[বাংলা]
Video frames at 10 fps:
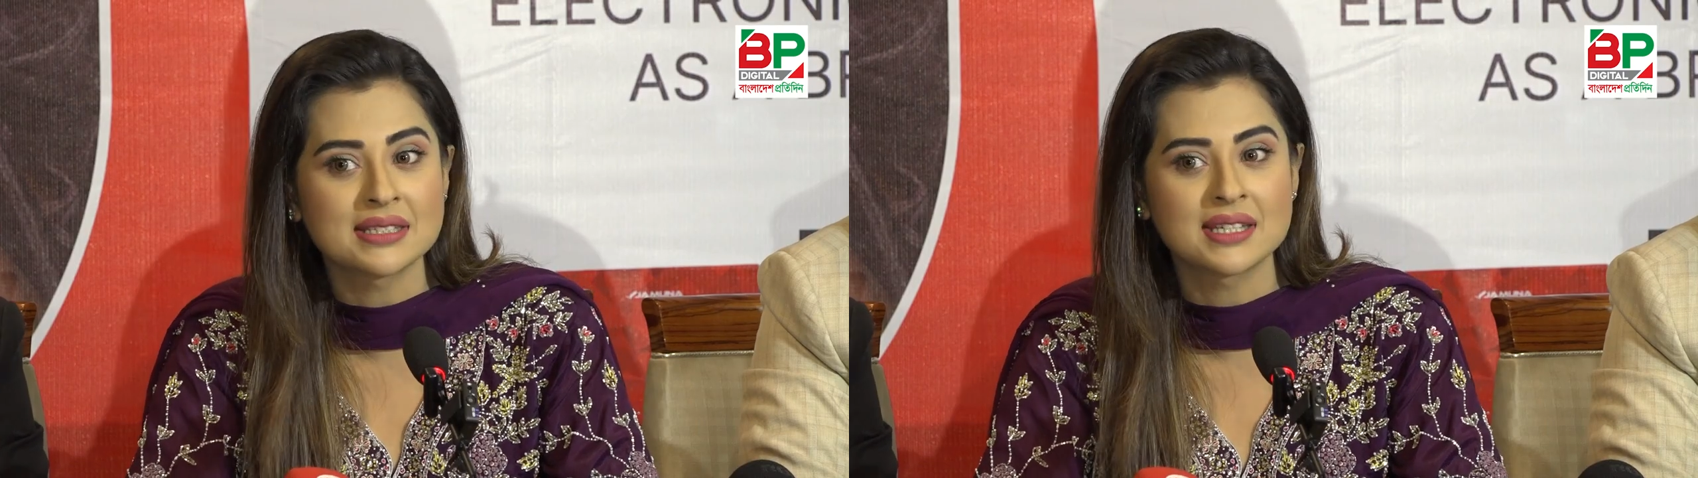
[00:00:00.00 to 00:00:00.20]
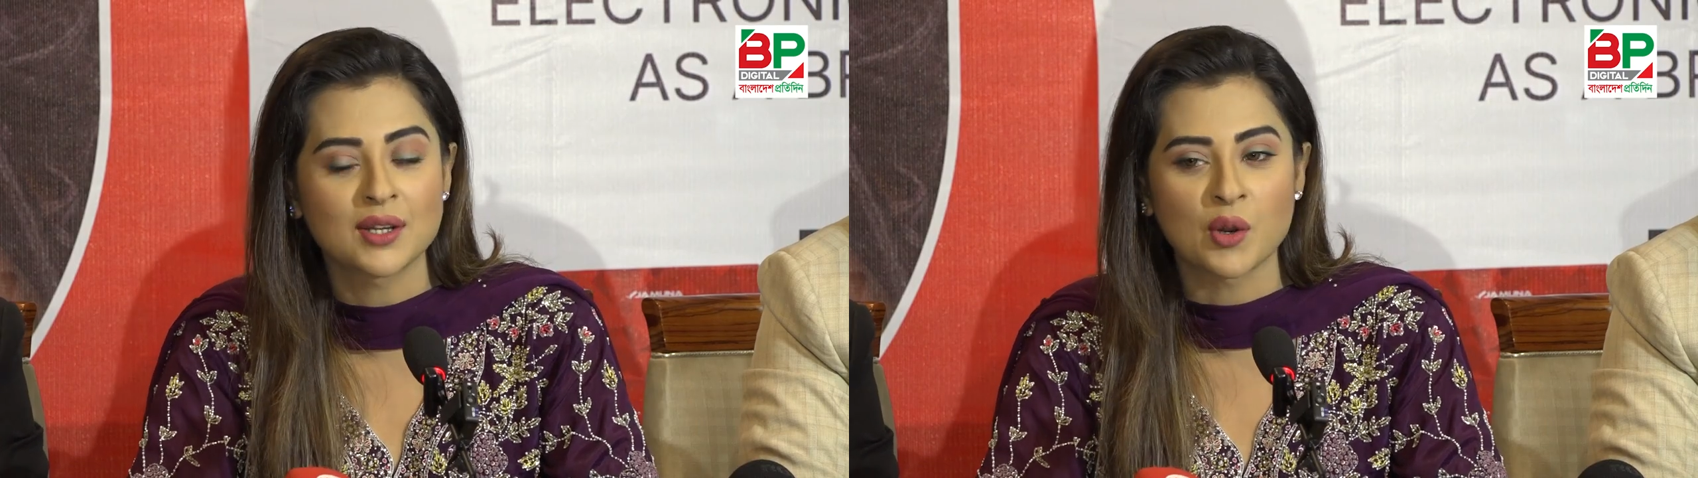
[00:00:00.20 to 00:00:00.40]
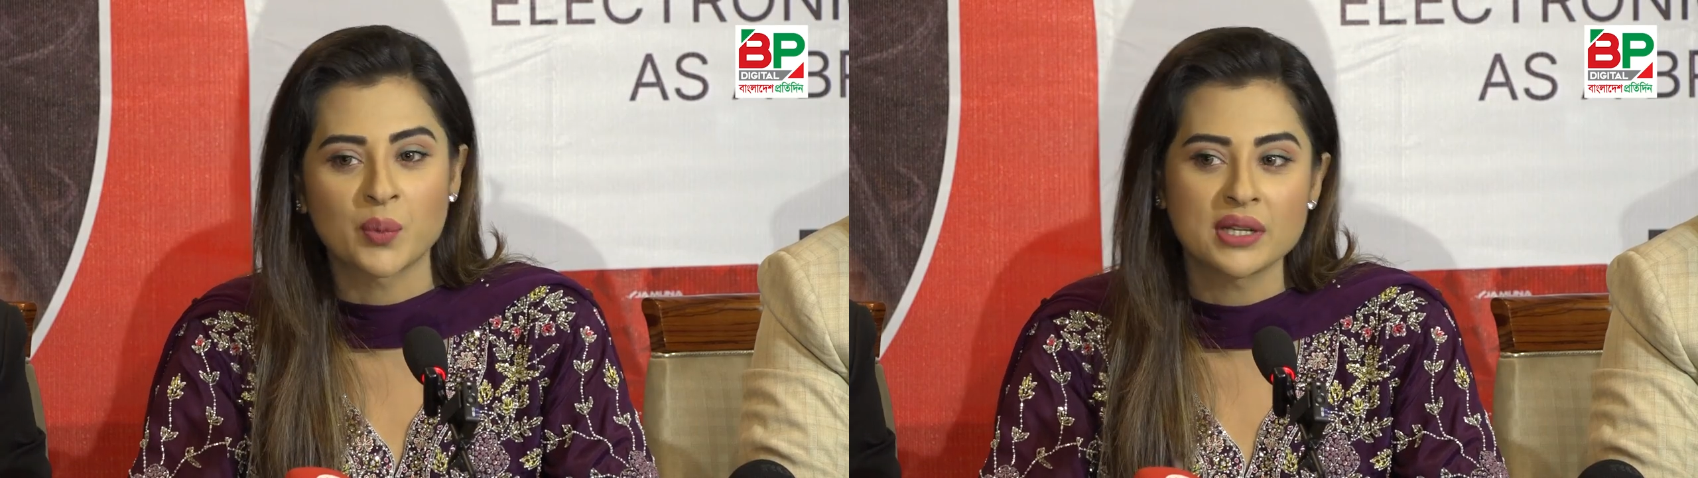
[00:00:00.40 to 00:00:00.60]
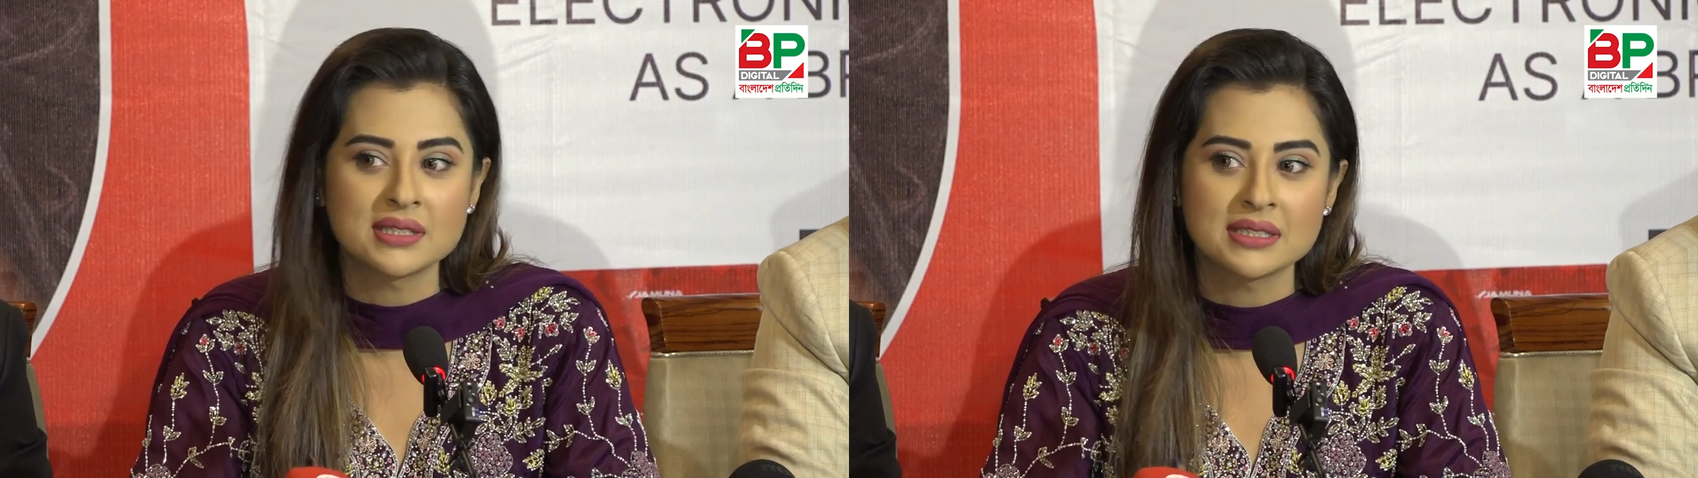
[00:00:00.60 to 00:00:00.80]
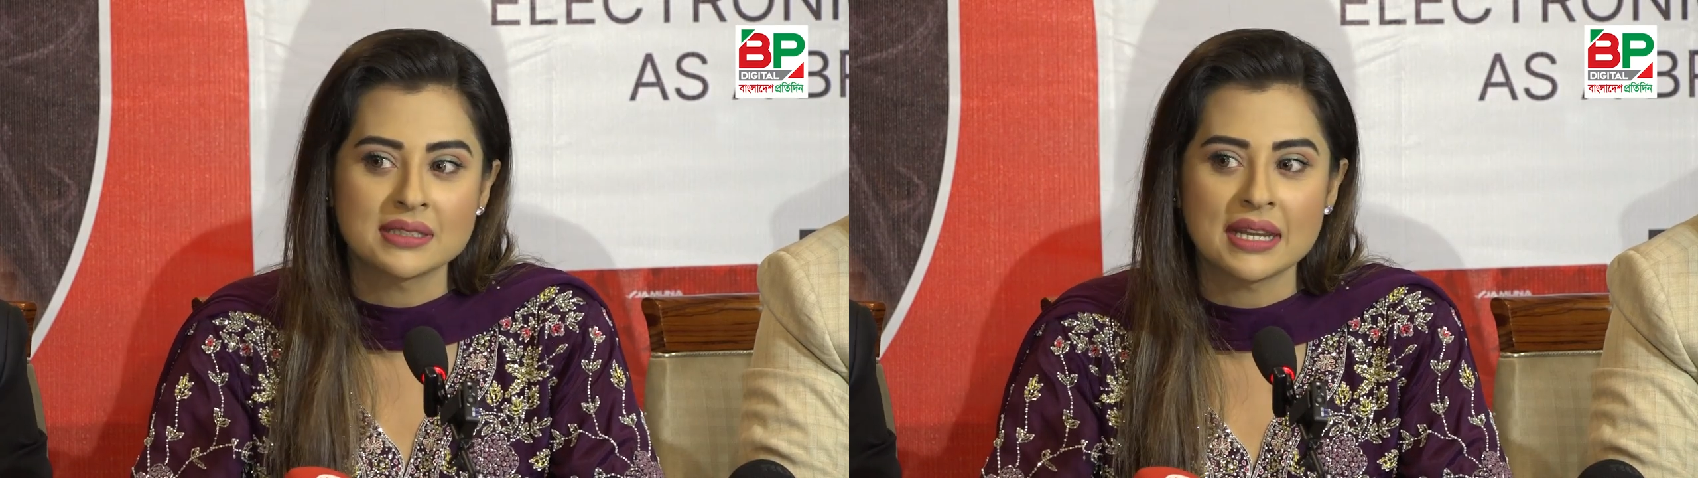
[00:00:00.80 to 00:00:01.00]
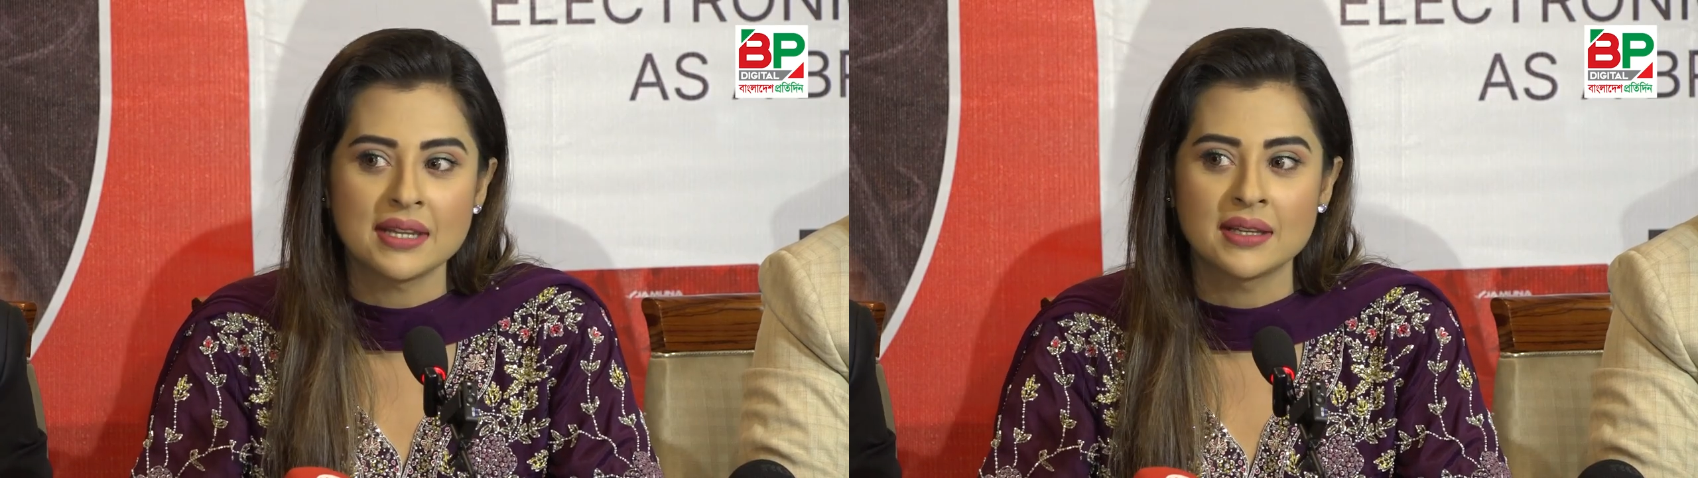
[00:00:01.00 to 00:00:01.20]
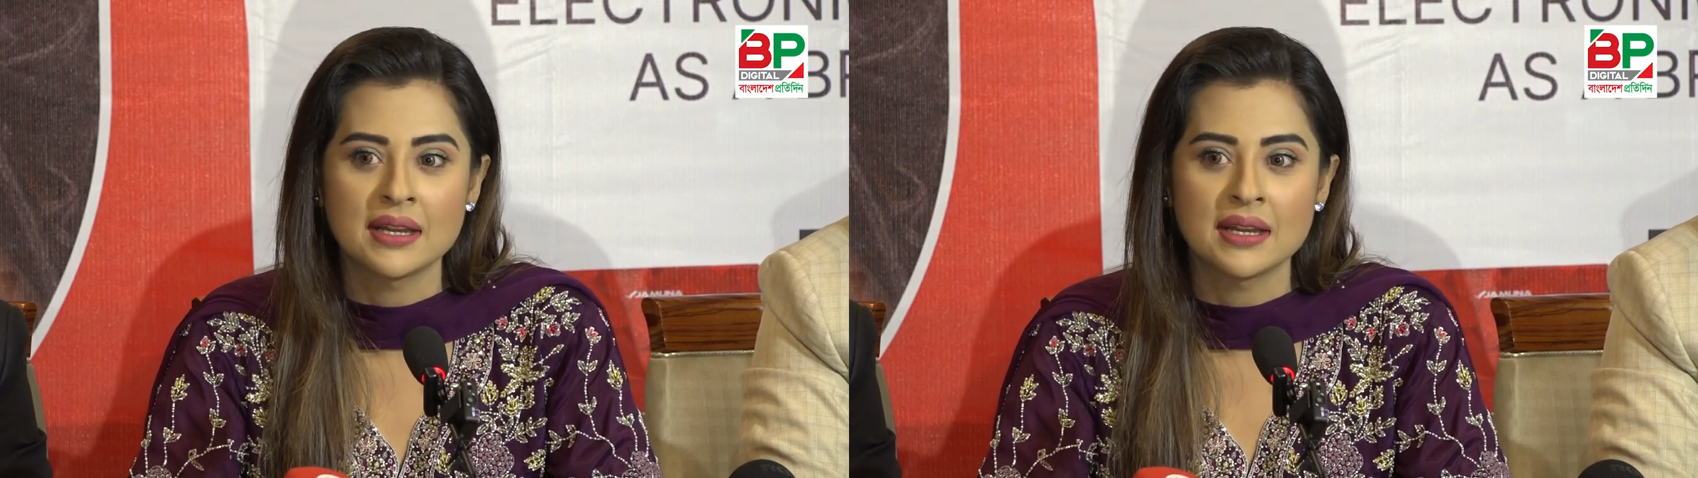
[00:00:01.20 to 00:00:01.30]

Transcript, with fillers: এসেছে কর্পোরেট সেই